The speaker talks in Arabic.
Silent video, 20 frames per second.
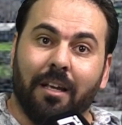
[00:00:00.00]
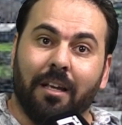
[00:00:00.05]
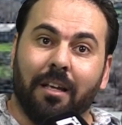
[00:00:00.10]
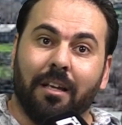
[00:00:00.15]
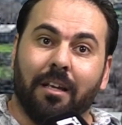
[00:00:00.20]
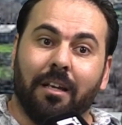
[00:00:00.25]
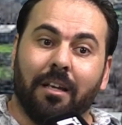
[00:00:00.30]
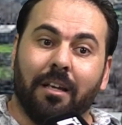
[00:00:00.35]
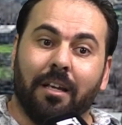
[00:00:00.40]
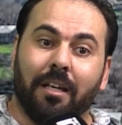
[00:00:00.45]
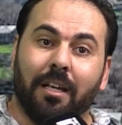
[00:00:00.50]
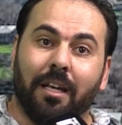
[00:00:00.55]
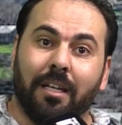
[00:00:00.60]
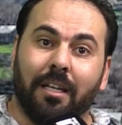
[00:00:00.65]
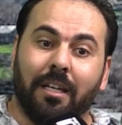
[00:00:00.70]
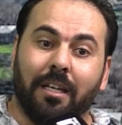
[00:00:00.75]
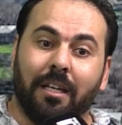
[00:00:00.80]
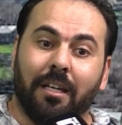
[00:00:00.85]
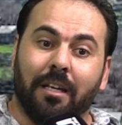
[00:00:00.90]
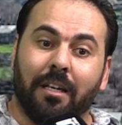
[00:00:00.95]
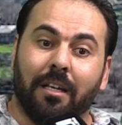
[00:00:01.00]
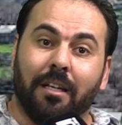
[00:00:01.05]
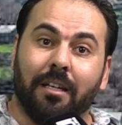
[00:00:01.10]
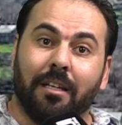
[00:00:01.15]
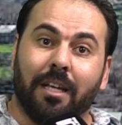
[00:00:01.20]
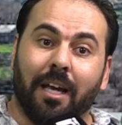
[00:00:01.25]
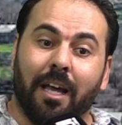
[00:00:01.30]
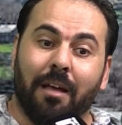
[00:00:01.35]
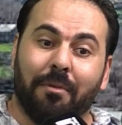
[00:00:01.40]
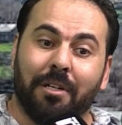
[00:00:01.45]
آه، يعني
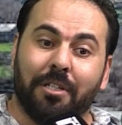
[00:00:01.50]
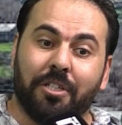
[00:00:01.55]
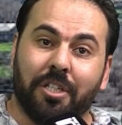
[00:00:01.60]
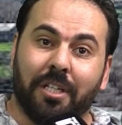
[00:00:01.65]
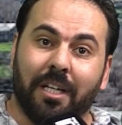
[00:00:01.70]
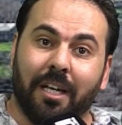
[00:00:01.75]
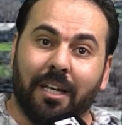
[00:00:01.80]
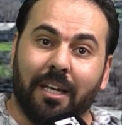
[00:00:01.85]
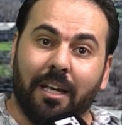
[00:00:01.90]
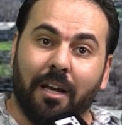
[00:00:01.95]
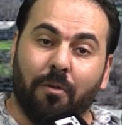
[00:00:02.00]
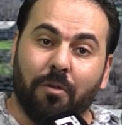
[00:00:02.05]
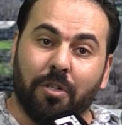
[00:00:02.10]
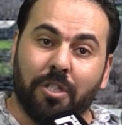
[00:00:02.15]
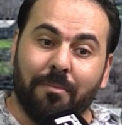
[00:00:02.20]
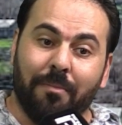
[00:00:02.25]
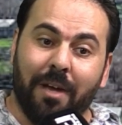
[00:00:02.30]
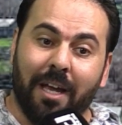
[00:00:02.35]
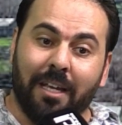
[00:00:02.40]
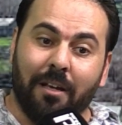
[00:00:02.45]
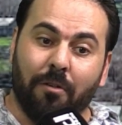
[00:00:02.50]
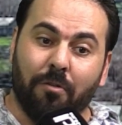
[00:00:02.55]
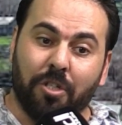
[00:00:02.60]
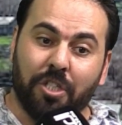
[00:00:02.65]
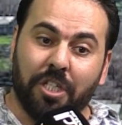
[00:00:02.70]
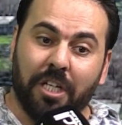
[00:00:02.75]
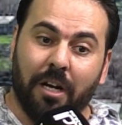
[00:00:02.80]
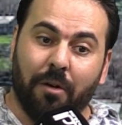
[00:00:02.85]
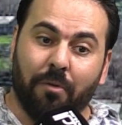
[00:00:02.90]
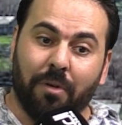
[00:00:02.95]
انتخابات تشريعية والجماعية
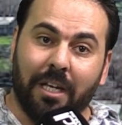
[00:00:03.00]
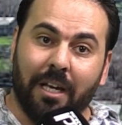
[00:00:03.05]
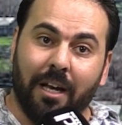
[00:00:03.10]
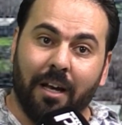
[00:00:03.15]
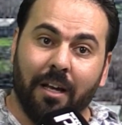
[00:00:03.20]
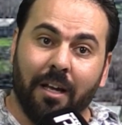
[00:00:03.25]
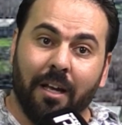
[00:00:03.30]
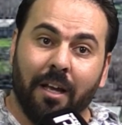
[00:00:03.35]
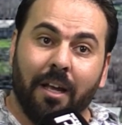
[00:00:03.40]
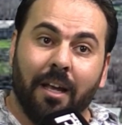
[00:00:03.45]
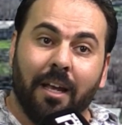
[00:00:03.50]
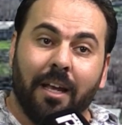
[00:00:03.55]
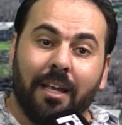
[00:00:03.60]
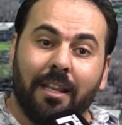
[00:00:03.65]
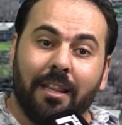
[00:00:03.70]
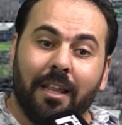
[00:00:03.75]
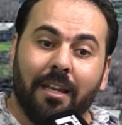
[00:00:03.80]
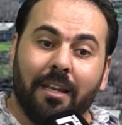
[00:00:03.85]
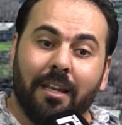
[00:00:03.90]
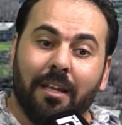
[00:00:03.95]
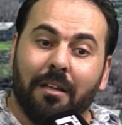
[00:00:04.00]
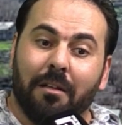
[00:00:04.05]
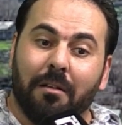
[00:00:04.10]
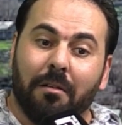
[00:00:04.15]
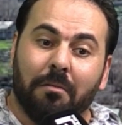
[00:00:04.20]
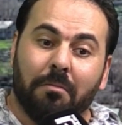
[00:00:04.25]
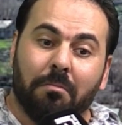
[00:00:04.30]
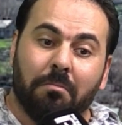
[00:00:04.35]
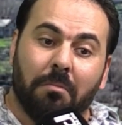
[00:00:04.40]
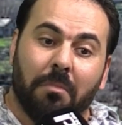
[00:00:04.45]
والجهوية إذا
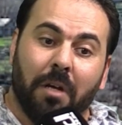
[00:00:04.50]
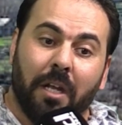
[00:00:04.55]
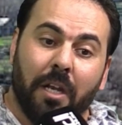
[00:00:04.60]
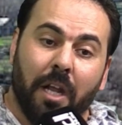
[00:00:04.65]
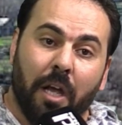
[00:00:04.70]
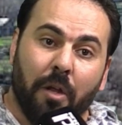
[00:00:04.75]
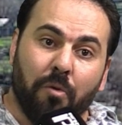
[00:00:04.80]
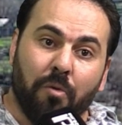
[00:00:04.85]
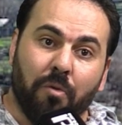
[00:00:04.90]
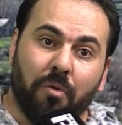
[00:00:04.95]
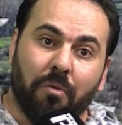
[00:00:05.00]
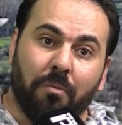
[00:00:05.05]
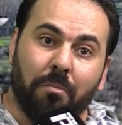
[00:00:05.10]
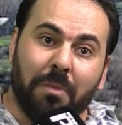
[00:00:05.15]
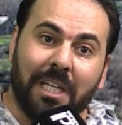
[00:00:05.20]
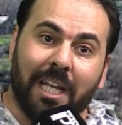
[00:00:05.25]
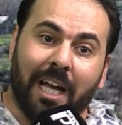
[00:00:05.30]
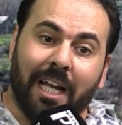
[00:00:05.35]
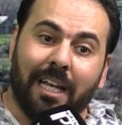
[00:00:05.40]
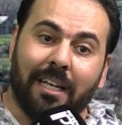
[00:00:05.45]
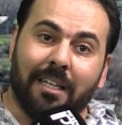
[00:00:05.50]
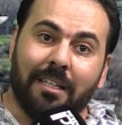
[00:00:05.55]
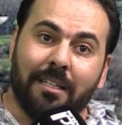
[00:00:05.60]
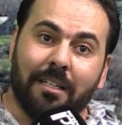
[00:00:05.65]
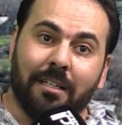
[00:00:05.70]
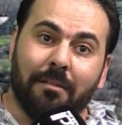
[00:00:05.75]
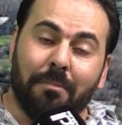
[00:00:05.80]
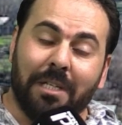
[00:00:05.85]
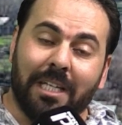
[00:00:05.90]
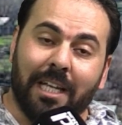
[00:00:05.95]
نحن من داخل
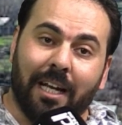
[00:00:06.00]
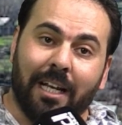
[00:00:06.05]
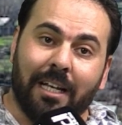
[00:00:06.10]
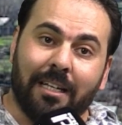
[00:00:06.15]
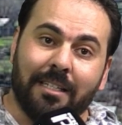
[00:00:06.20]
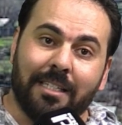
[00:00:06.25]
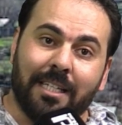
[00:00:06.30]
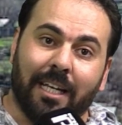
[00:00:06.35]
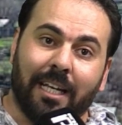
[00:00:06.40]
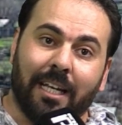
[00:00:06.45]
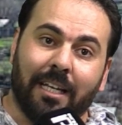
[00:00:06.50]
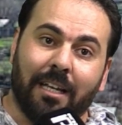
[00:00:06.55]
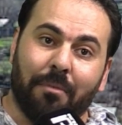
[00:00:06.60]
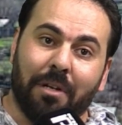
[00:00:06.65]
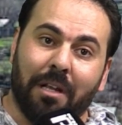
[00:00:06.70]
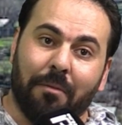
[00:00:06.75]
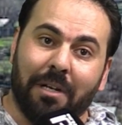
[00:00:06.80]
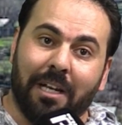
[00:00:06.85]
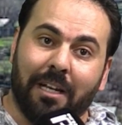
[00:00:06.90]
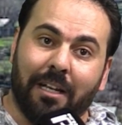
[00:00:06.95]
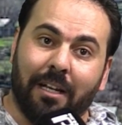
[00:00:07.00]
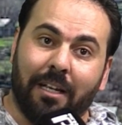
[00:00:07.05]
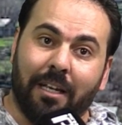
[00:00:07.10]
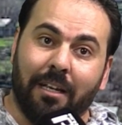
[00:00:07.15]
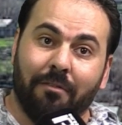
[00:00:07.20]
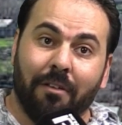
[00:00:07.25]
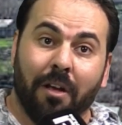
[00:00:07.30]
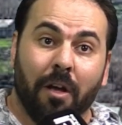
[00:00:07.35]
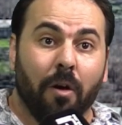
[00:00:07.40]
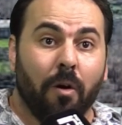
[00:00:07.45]
من داخل تنسيقية أبناء بلاد
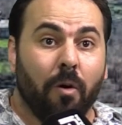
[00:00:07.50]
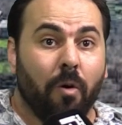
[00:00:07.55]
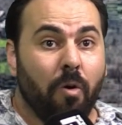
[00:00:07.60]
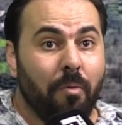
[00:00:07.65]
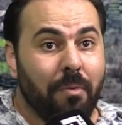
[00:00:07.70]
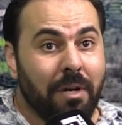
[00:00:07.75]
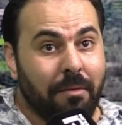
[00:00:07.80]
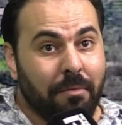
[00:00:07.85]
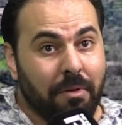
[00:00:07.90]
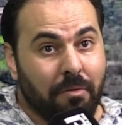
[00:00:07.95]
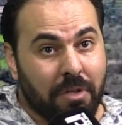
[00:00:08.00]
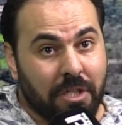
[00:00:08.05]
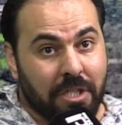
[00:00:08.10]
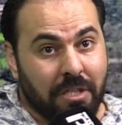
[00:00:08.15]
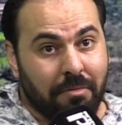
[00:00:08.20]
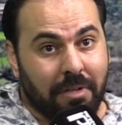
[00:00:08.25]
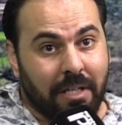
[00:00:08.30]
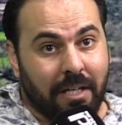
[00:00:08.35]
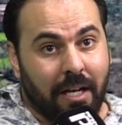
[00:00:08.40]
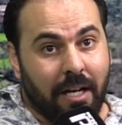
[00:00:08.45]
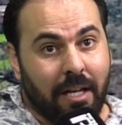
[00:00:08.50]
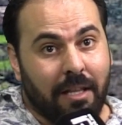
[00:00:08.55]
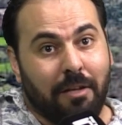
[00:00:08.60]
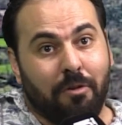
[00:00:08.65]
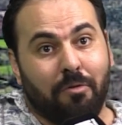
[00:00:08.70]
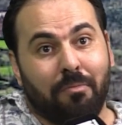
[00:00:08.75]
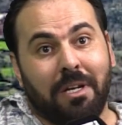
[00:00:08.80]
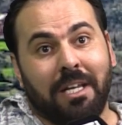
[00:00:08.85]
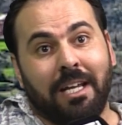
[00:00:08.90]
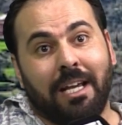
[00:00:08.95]
الكيف قمنا بواجبنا
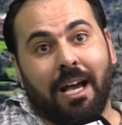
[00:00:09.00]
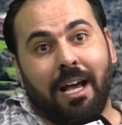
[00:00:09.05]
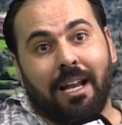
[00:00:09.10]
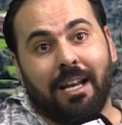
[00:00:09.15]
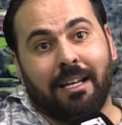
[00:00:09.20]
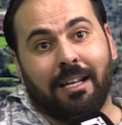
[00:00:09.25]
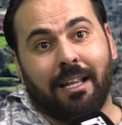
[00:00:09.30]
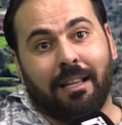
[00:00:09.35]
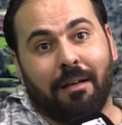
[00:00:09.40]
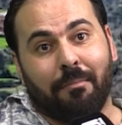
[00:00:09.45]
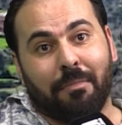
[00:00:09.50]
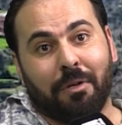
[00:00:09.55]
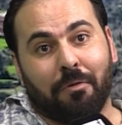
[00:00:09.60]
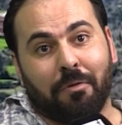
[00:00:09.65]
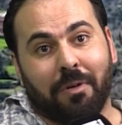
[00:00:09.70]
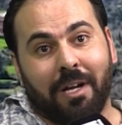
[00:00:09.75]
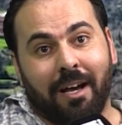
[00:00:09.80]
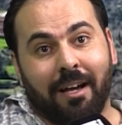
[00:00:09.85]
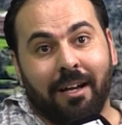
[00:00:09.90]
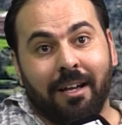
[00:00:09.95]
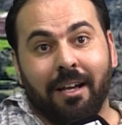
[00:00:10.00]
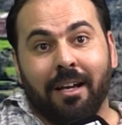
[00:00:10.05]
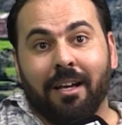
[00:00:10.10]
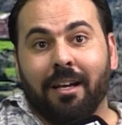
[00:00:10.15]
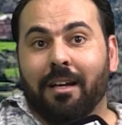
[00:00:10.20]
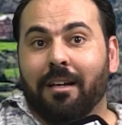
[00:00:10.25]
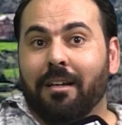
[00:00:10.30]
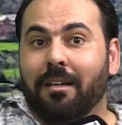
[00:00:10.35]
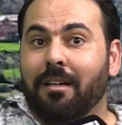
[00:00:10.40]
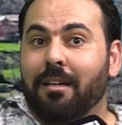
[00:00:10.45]
الذي يمليه علينا ضميرنا
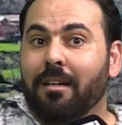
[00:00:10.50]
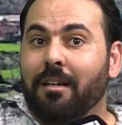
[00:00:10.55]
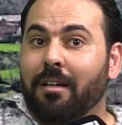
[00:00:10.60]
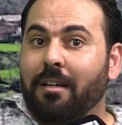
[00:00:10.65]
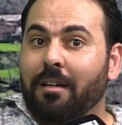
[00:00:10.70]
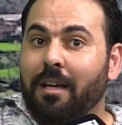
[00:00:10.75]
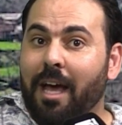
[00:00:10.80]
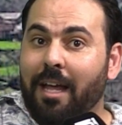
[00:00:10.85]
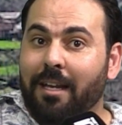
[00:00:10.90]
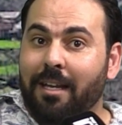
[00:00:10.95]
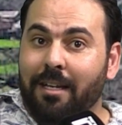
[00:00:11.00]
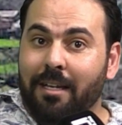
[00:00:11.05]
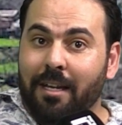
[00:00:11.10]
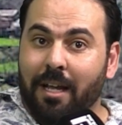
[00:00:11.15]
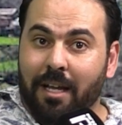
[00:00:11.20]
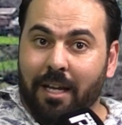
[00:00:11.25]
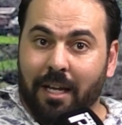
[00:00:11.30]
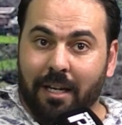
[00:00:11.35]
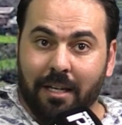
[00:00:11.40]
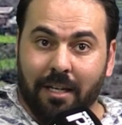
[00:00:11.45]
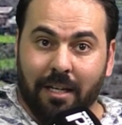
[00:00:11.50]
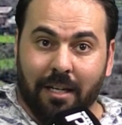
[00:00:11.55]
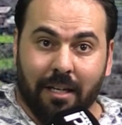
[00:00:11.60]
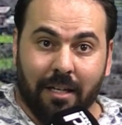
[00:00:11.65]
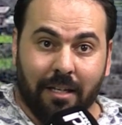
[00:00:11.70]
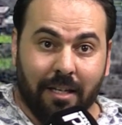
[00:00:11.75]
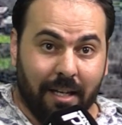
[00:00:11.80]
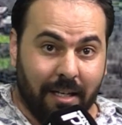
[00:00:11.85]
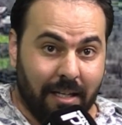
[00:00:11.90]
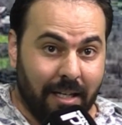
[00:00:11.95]
أعددنا
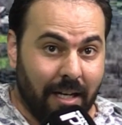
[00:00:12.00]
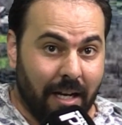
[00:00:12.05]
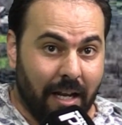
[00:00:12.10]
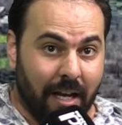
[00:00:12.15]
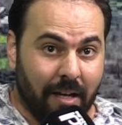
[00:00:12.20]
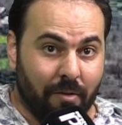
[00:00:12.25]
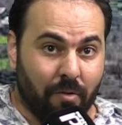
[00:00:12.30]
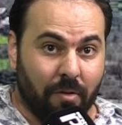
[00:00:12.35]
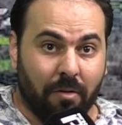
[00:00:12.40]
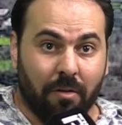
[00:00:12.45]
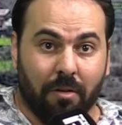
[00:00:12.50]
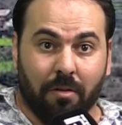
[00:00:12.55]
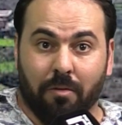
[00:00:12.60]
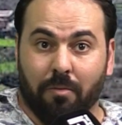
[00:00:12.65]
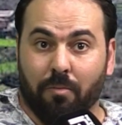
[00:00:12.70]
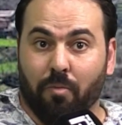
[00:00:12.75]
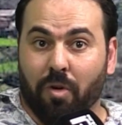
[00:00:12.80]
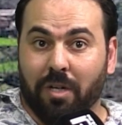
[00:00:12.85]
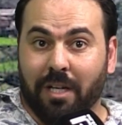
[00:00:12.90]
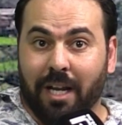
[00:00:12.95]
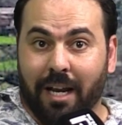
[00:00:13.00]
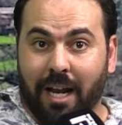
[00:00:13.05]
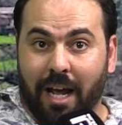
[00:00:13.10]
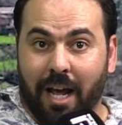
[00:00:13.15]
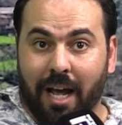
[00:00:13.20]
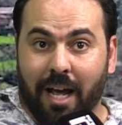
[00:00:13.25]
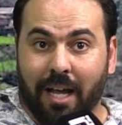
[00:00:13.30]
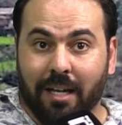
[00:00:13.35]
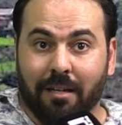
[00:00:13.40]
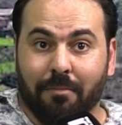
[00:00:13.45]
يعني تعديلات
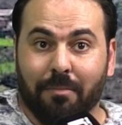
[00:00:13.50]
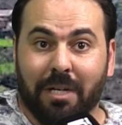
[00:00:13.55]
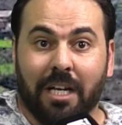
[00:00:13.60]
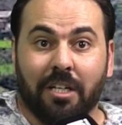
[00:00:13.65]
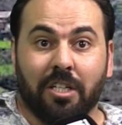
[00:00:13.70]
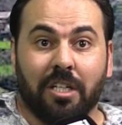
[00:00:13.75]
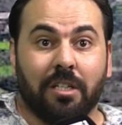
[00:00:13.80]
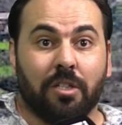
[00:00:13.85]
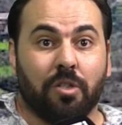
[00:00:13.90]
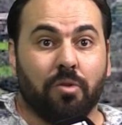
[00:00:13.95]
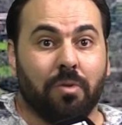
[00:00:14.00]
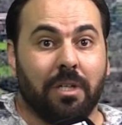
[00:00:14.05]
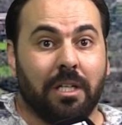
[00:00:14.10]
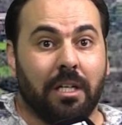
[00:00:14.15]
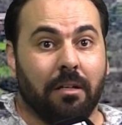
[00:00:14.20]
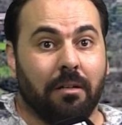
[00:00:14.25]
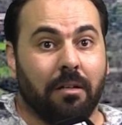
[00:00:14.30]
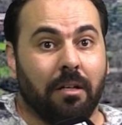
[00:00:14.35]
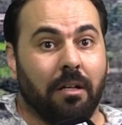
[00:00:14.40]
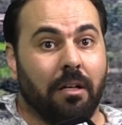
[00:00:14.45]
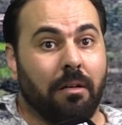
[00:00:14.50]
مقترحات من أجل تجويد